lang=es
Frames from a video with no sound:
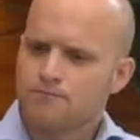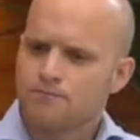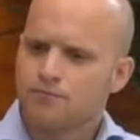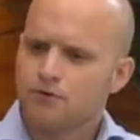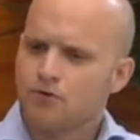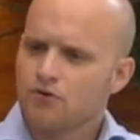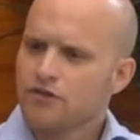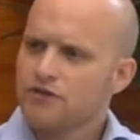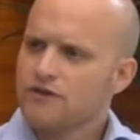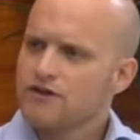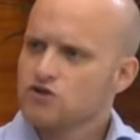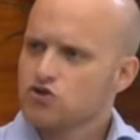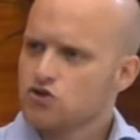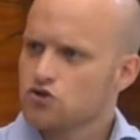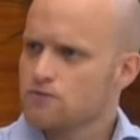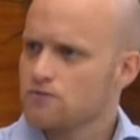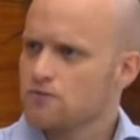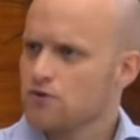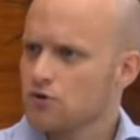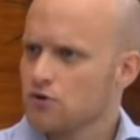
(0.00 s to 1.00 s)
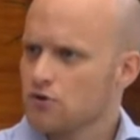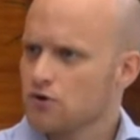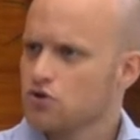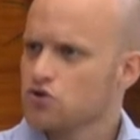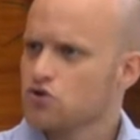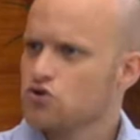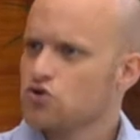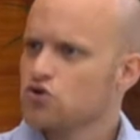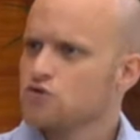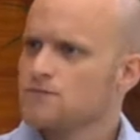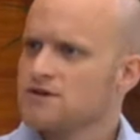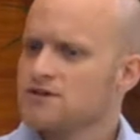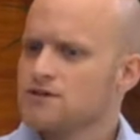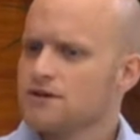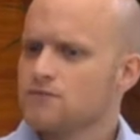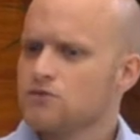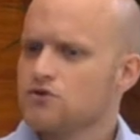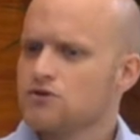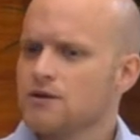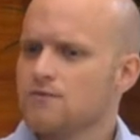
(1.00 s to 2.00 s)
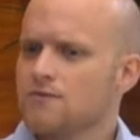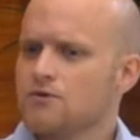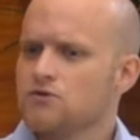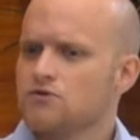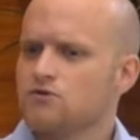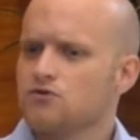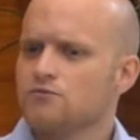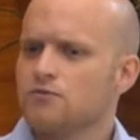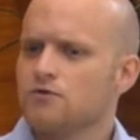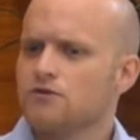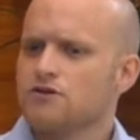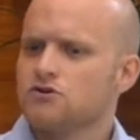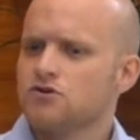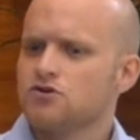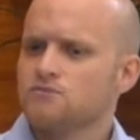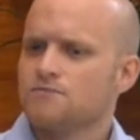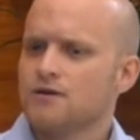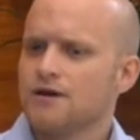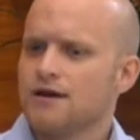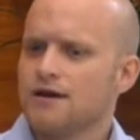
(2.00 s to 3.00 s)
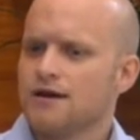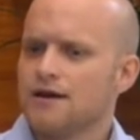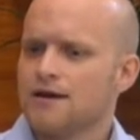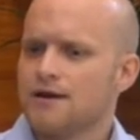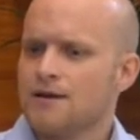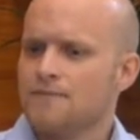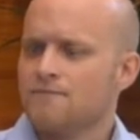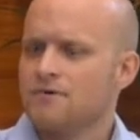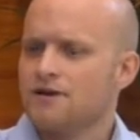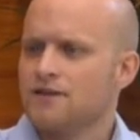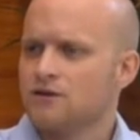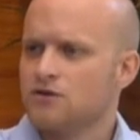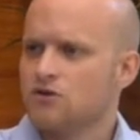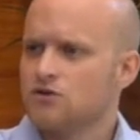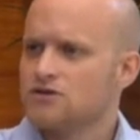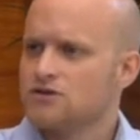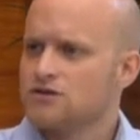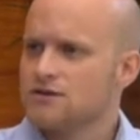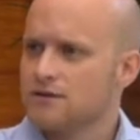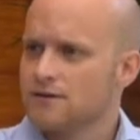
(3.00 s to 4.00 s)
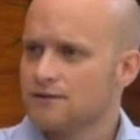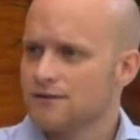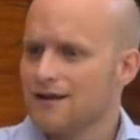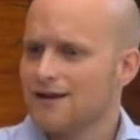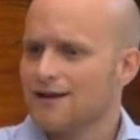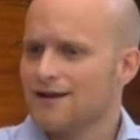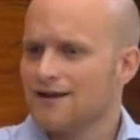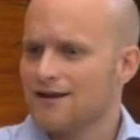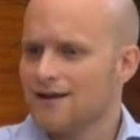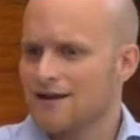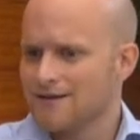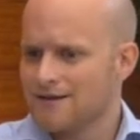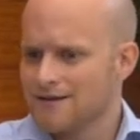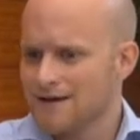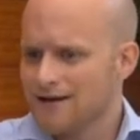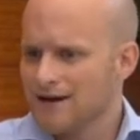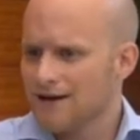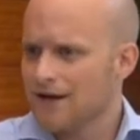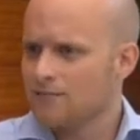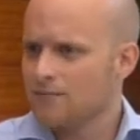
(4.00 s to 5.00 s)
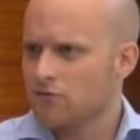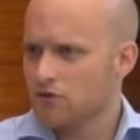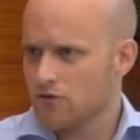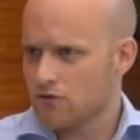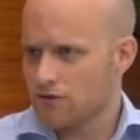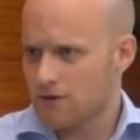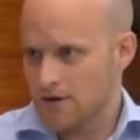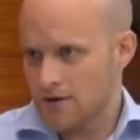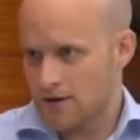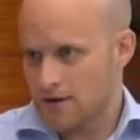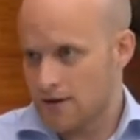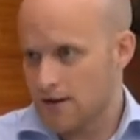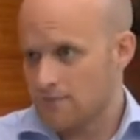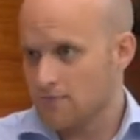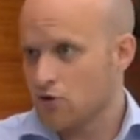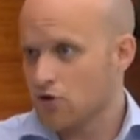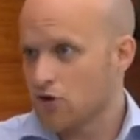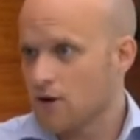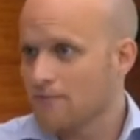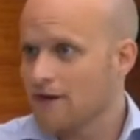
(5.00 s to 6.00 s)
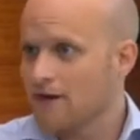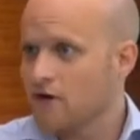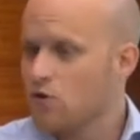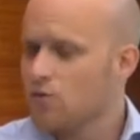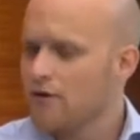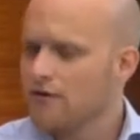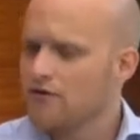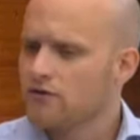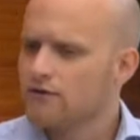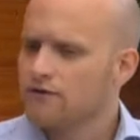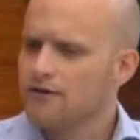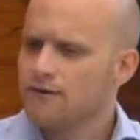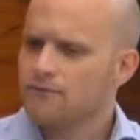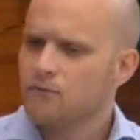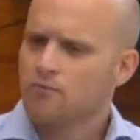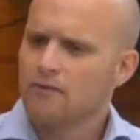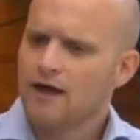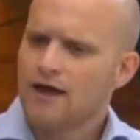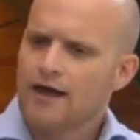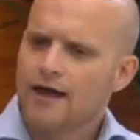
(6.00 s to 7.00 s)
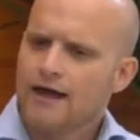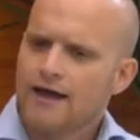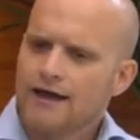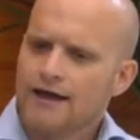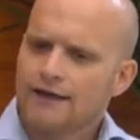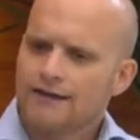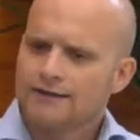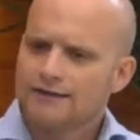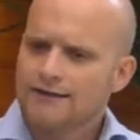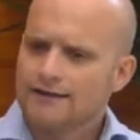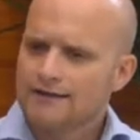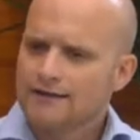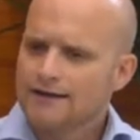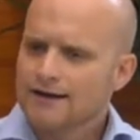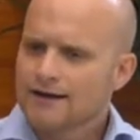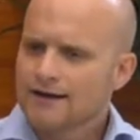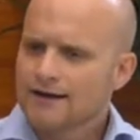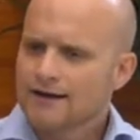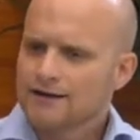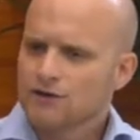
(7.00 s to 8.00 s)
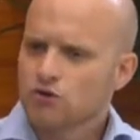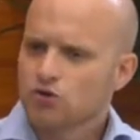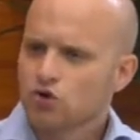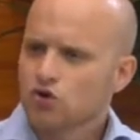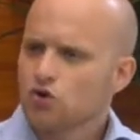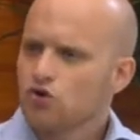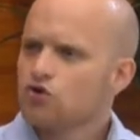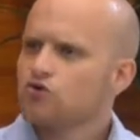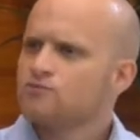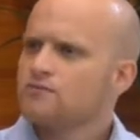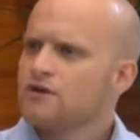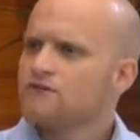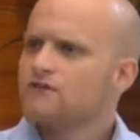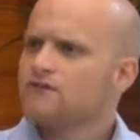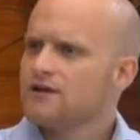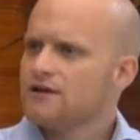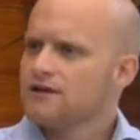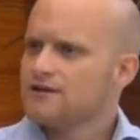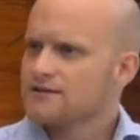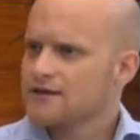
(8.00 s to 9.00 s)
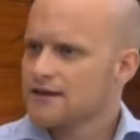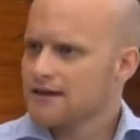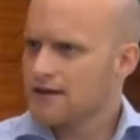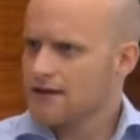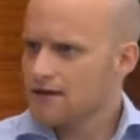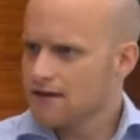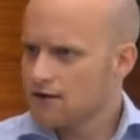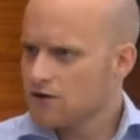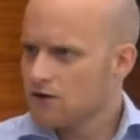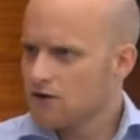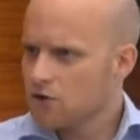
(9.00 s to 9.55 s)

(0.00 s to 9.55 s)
procesos por lo que nosotros pasamos también son unos procesos para que el emprendedor el que llegue al, programa de incubación de Demium entienda que todos los perfiles que han ido